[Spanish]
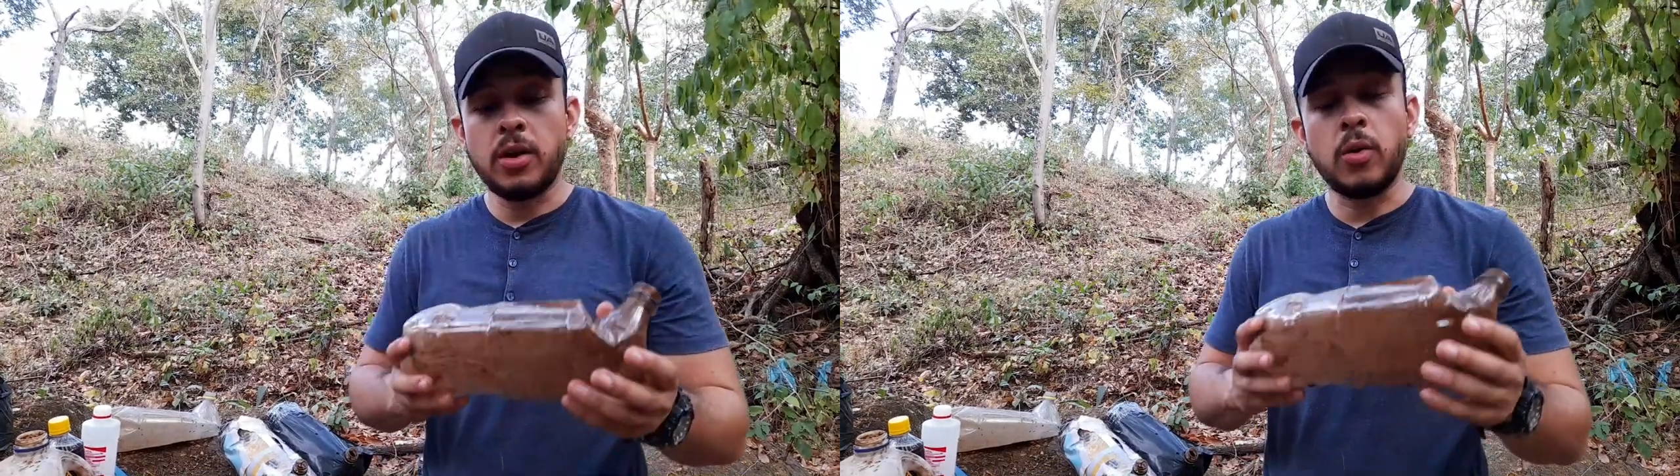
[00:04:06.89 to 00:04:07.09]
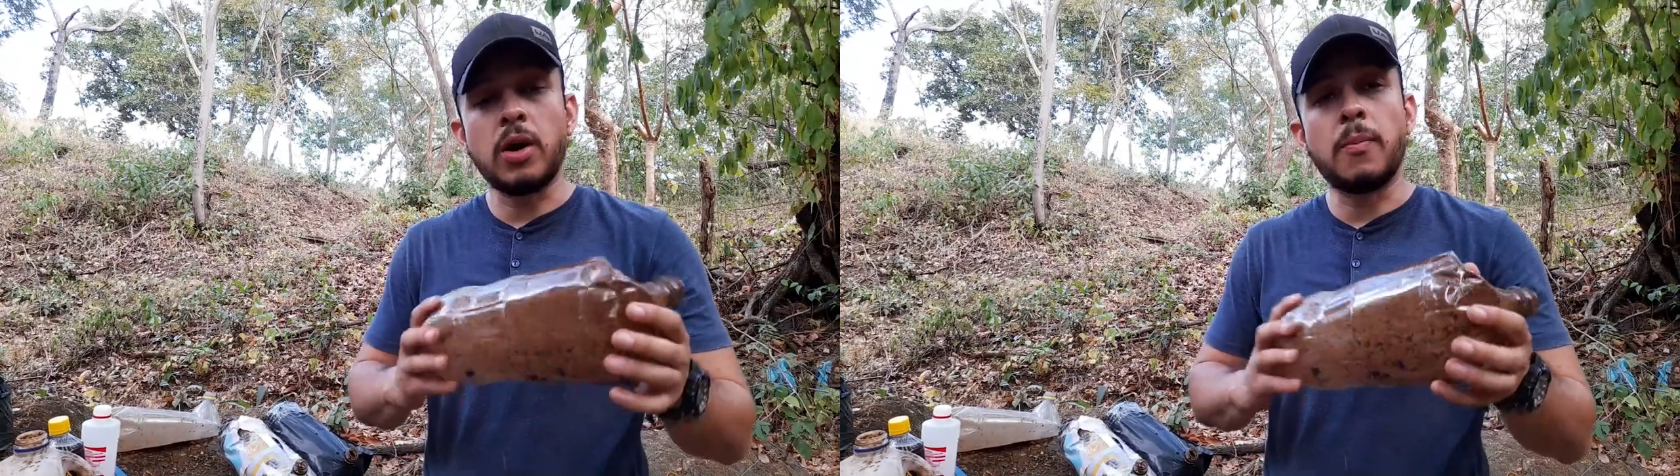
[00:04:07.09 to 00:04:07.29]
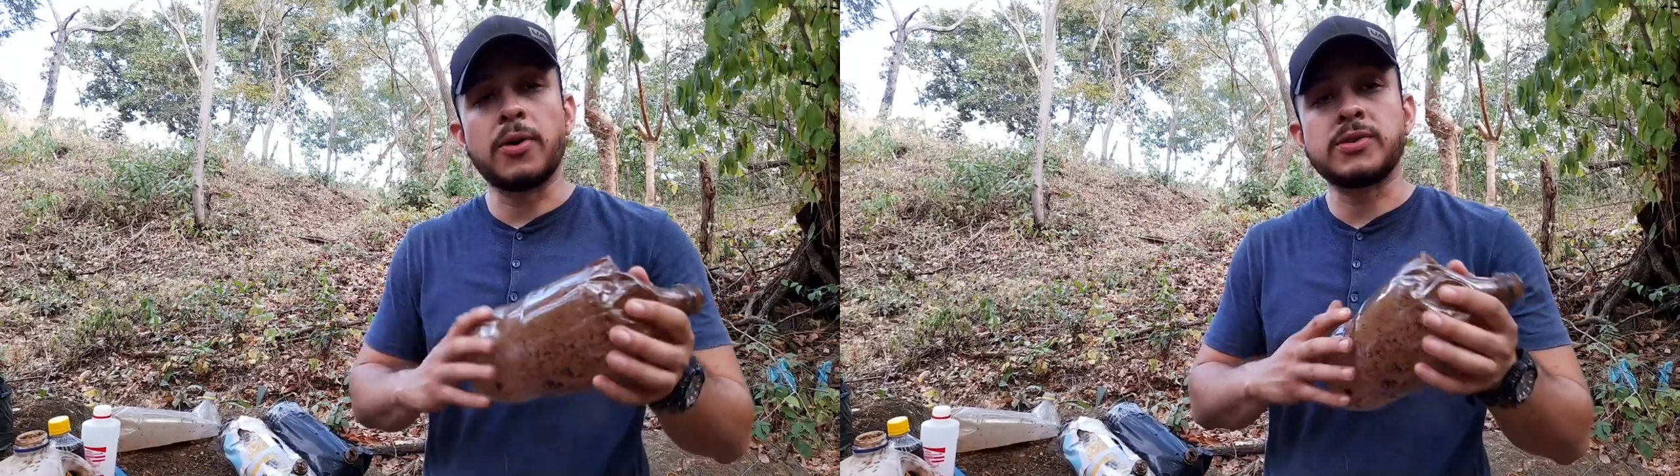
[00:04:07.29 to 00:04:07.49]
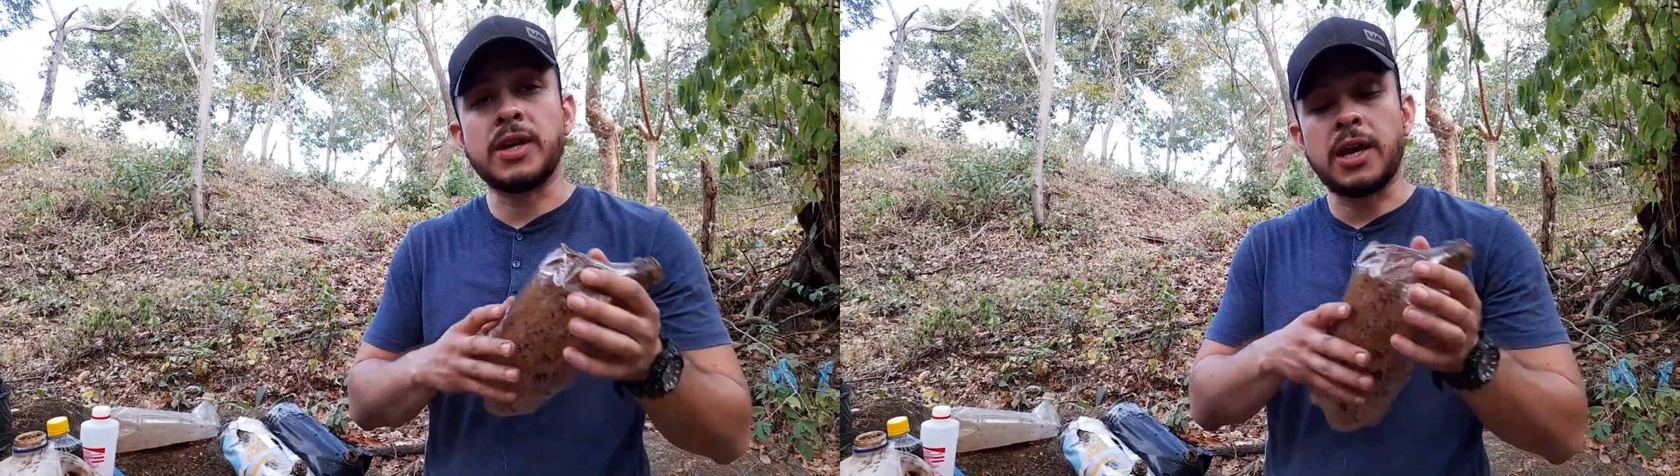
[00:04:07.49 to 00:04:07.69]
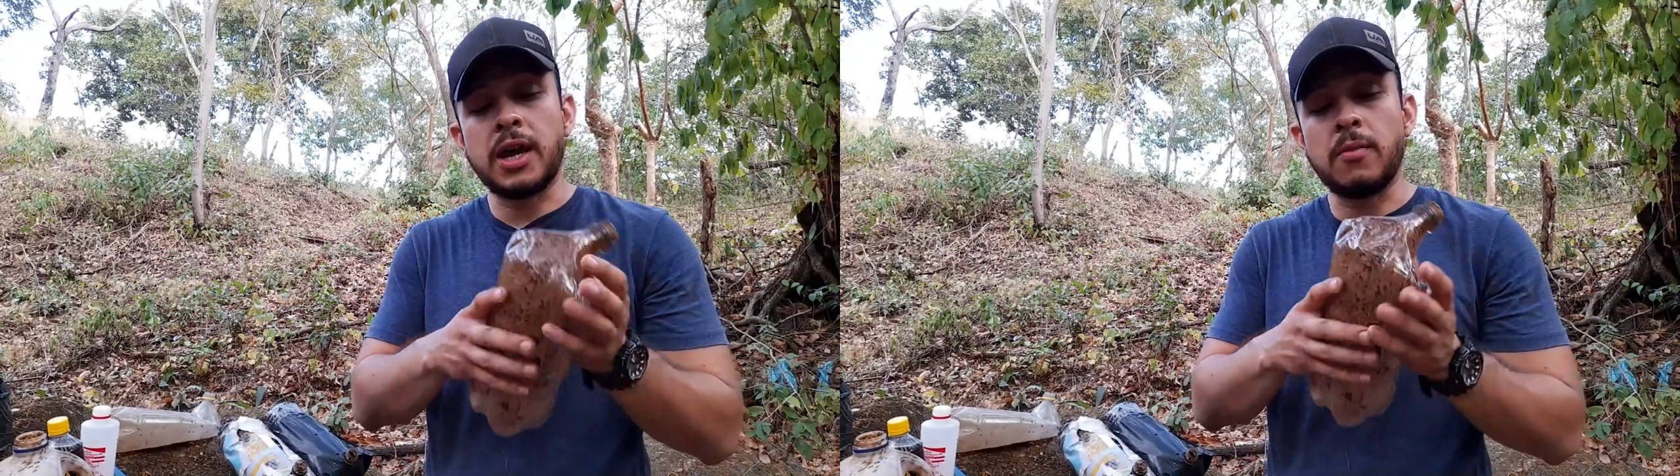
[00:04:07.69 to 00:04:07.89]
Luego
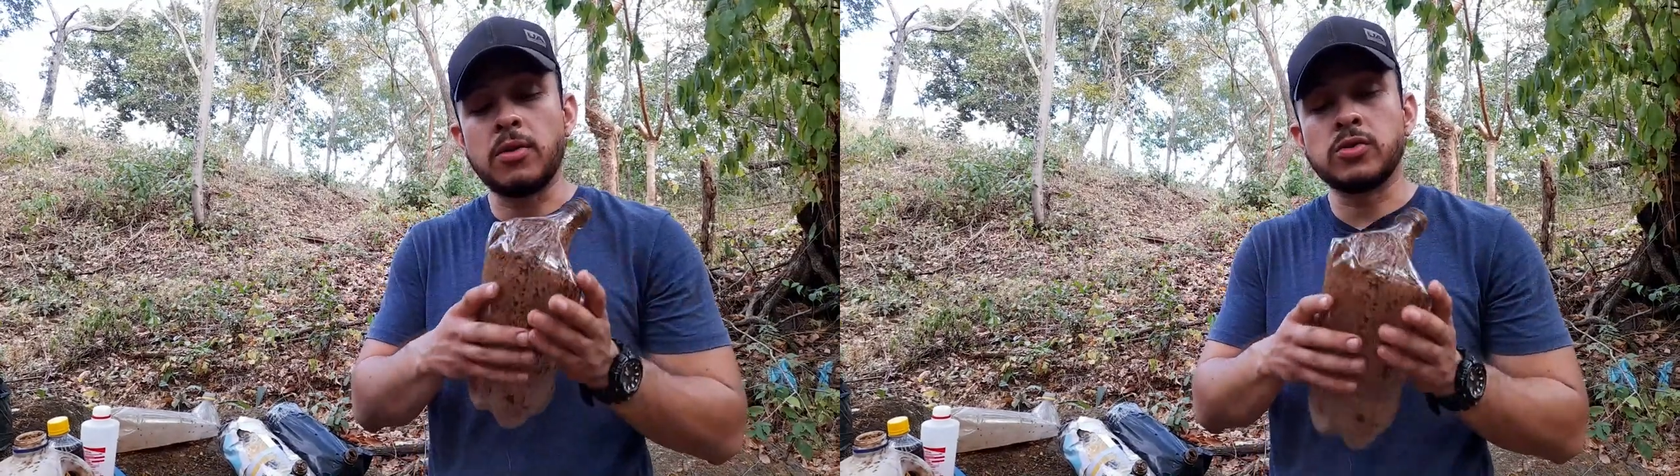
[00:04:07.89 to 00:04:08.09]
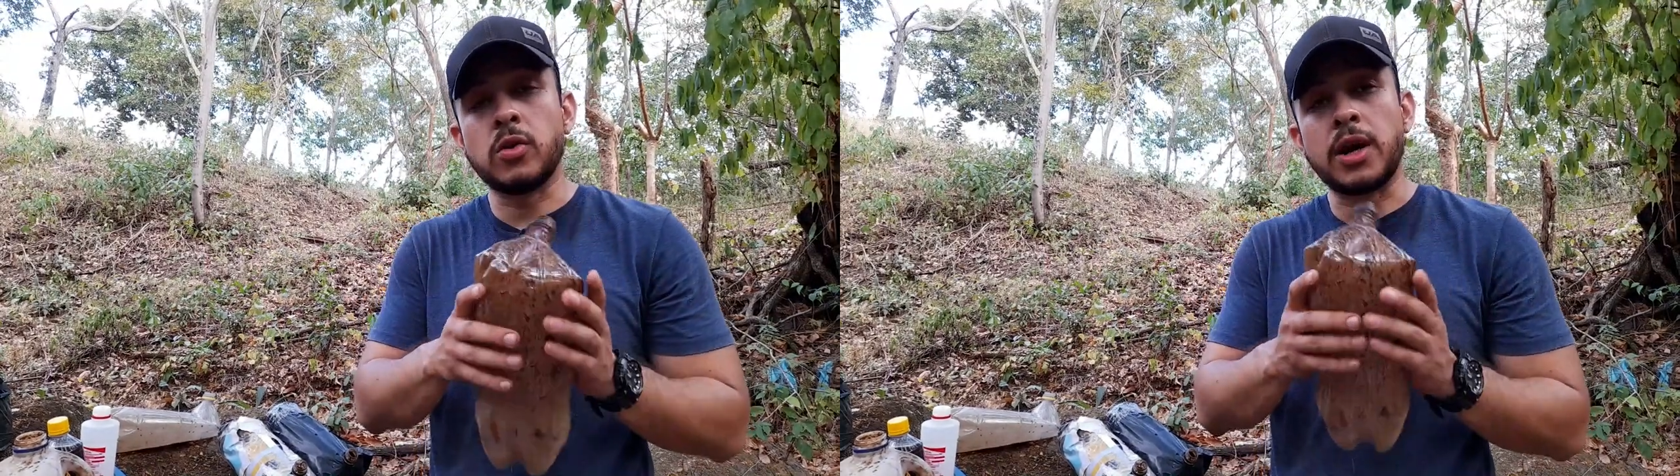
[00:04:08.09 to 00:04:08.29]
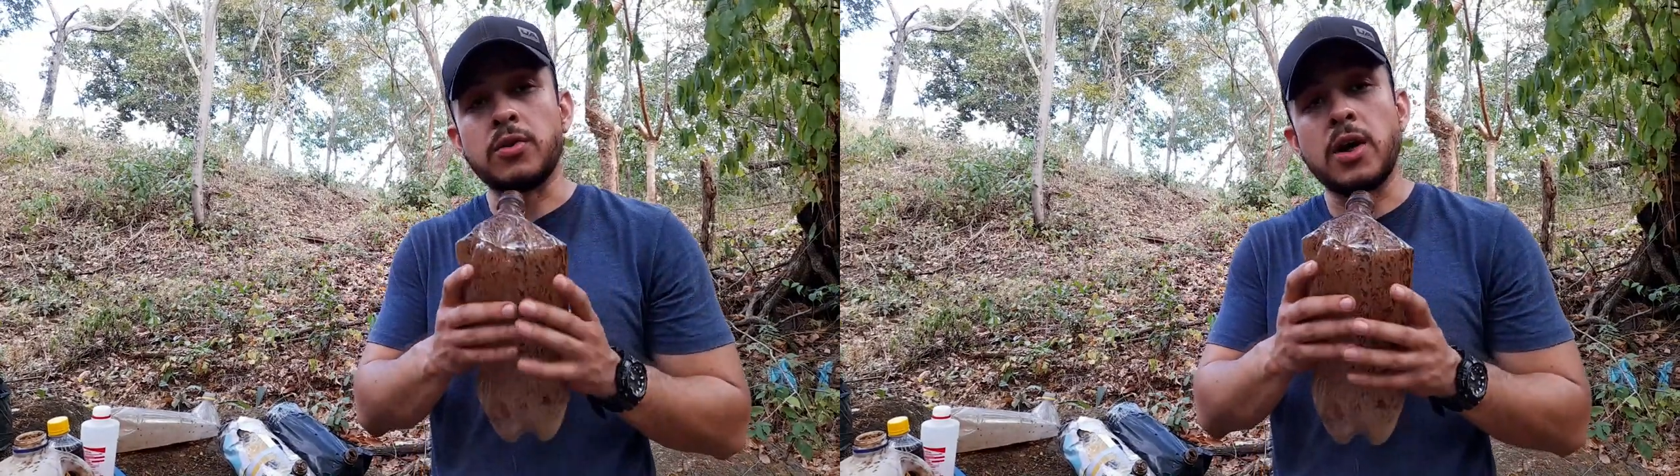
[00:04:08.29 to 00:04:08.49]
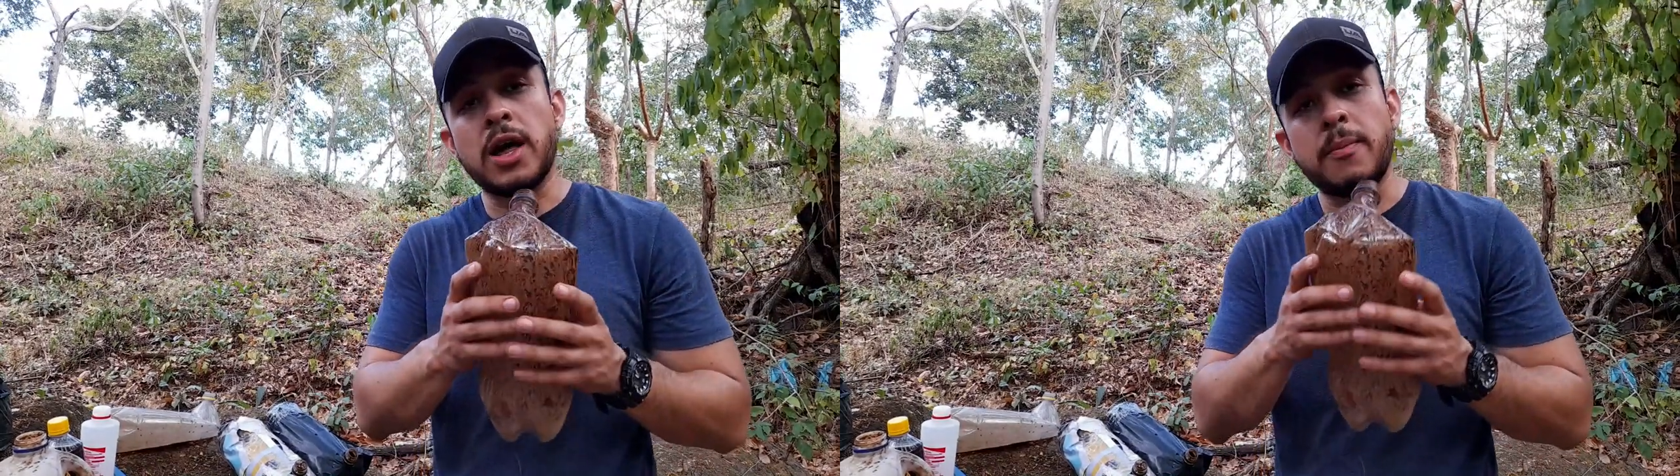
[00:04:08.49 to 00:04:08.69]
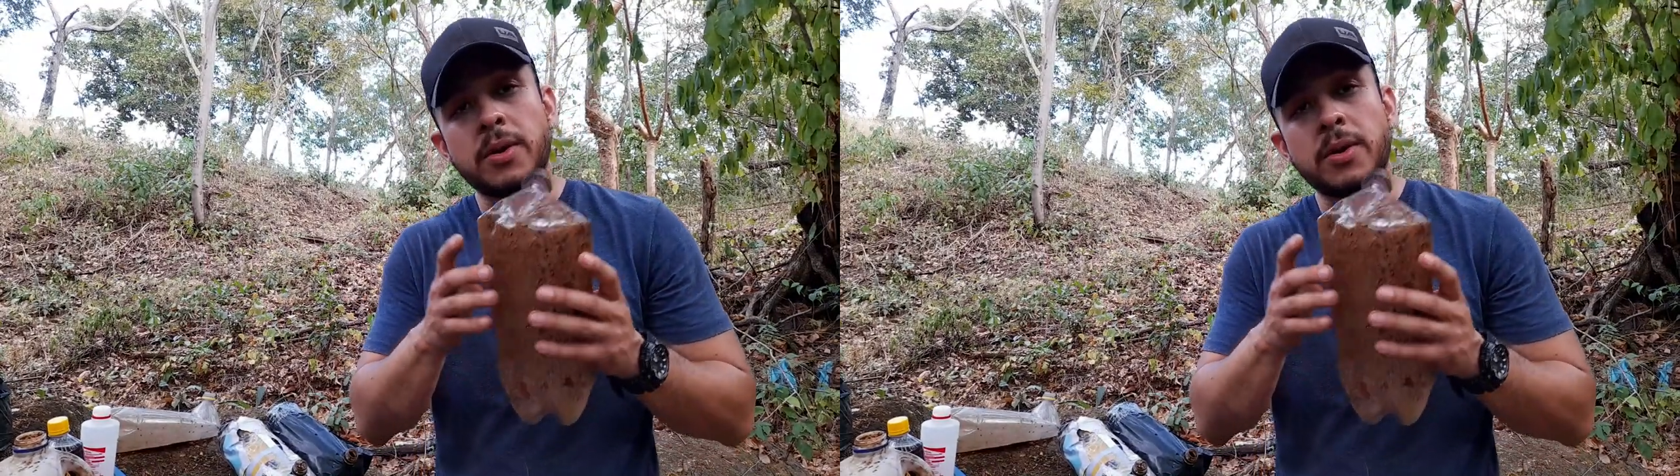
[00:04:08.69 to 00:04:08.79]
procederemos con ayuda